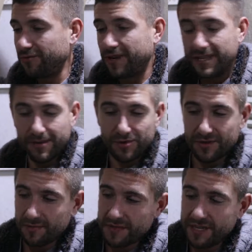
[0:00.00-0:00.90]
Ну, они там
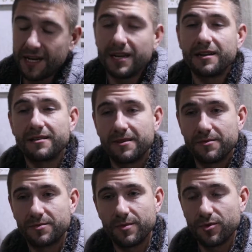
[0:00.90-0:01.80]
что-то записали,
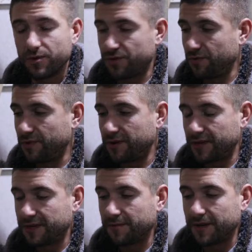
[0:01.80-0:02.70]
там у меня много чего было
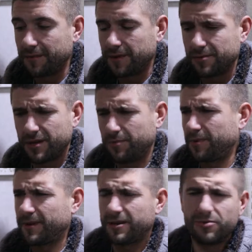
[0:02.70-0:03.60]
на самом деле, потому что
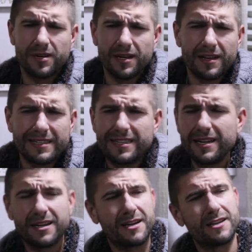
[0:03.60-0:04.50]
это был какой-то
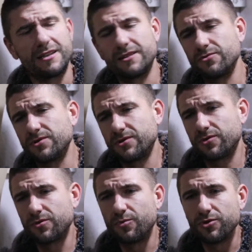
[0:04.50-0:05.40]
холодильник, это тут
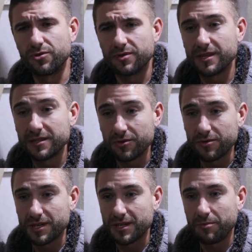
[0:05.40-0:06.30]
что-то модно у нас,
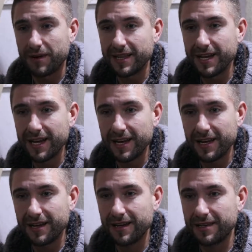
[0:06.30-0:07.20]
солнечные
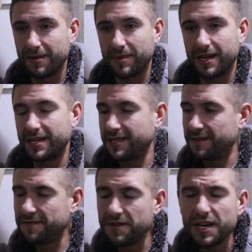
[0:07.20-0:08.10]
панели, там
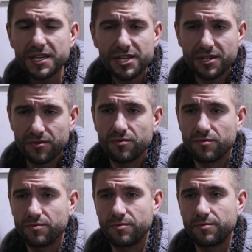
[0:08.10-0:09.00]
какие-то вещи.
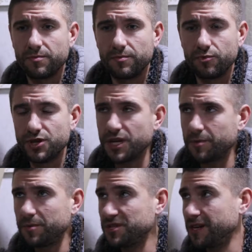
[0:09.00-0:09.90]
Ну,
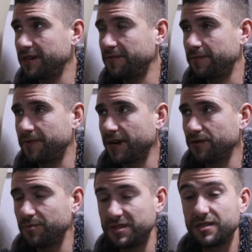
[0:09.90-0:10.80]
ущерб мы посчитали в
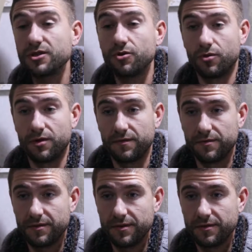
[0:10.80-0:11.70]
районе 5000 долларов
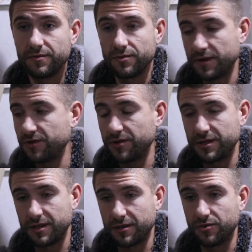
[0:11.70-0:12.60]
вот на все
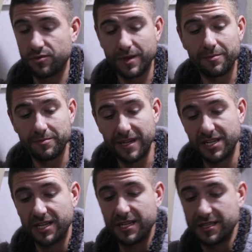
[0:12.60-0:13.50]
это дело. То есть у меня
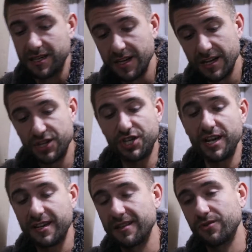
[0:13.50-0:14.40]
даже есть
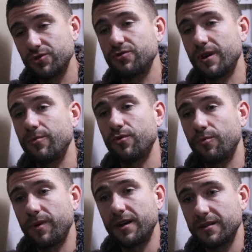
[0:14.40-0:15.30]
чеки на то, что я
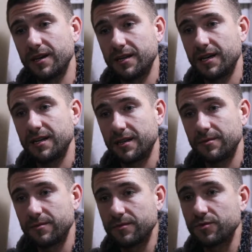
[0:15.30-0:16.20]
покупал, когда я
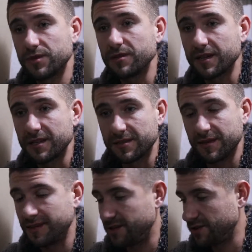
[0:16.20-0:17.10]
там тусил на этой
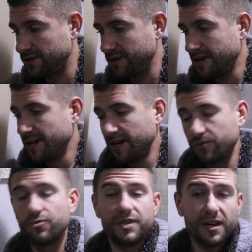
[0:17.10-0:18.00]
своей даче.
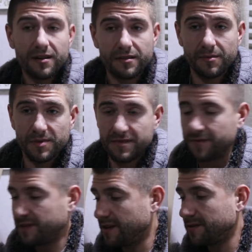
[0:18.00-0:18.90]
Ну, ехал там по
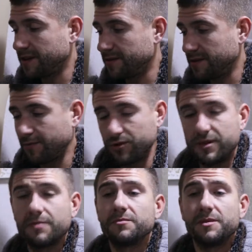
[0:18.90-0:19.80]
своим делам какие-то,
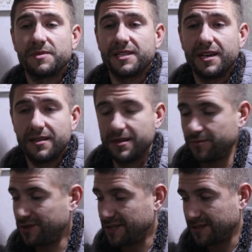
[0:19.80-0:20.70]
работал там не постоянно на
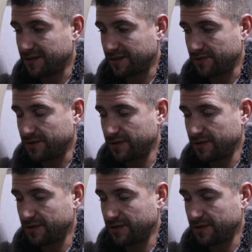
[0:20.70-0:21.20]
этом участке нахожусь.